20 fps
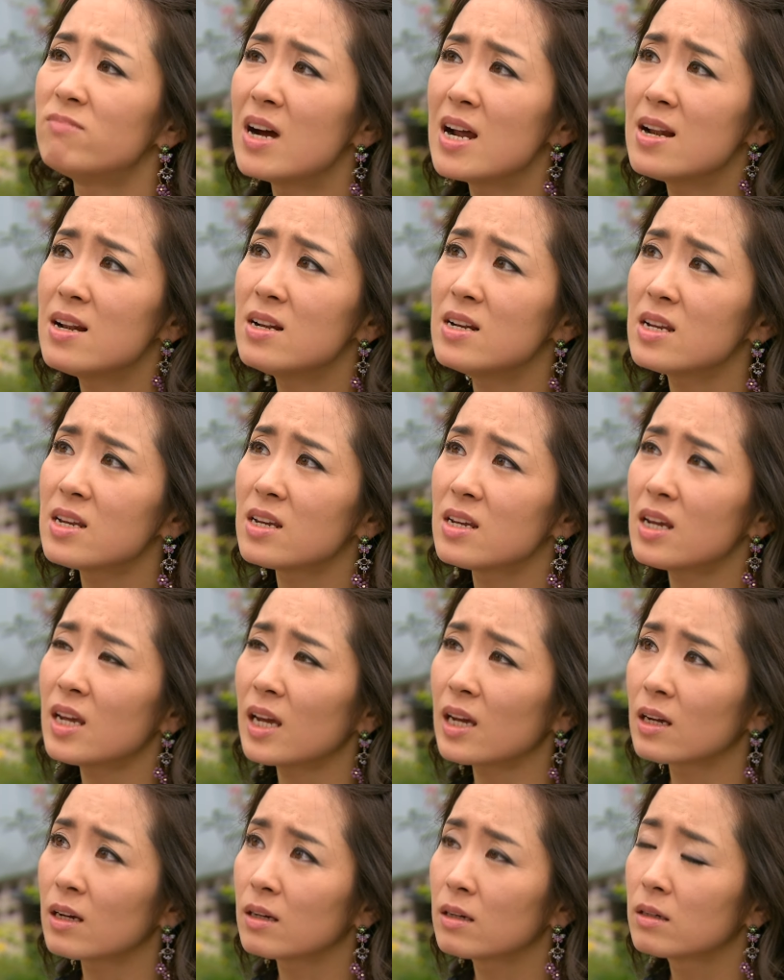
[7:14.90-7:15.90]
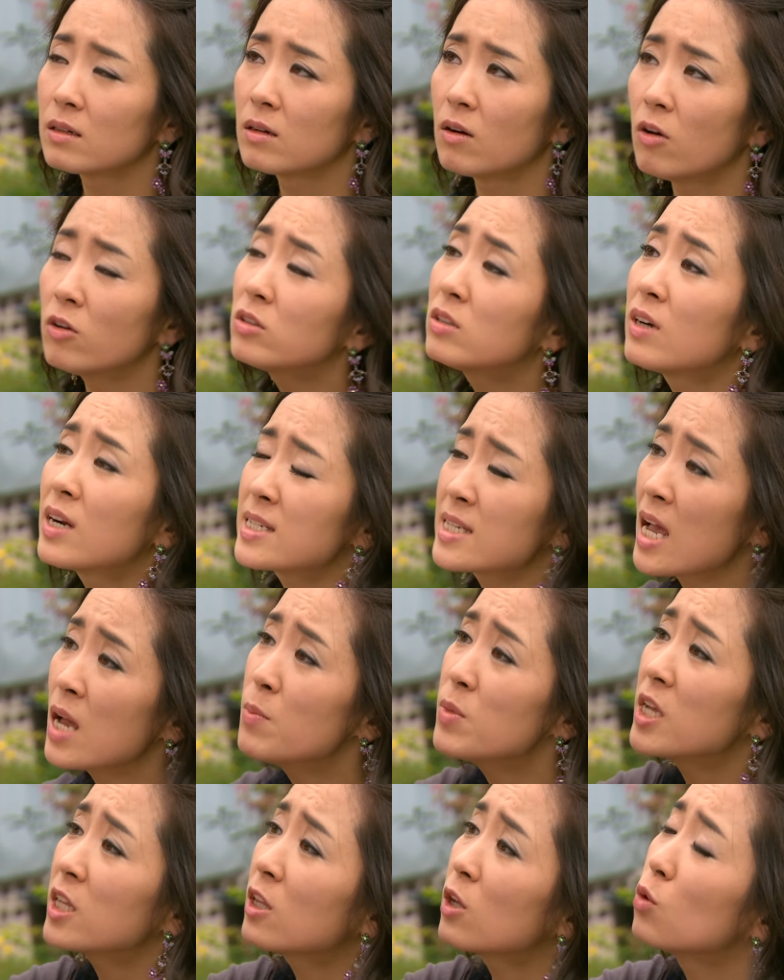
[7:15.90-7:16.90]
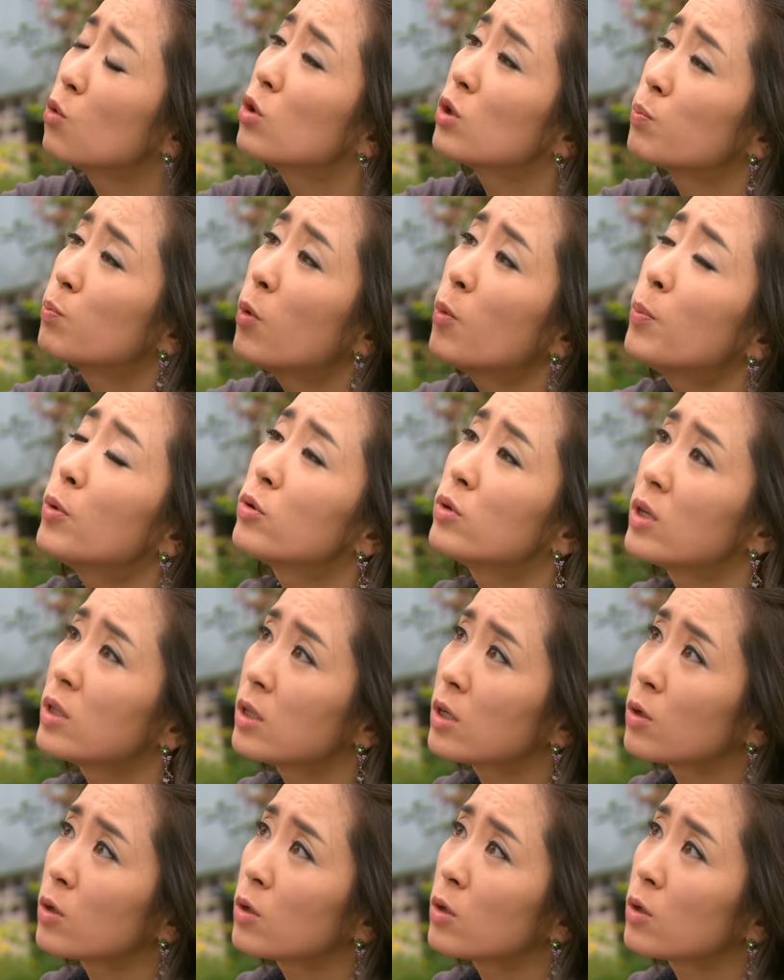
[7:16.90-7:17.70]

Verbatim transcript: 빨리. 어, 들어가서 할머니한테 여기 뽀뽀도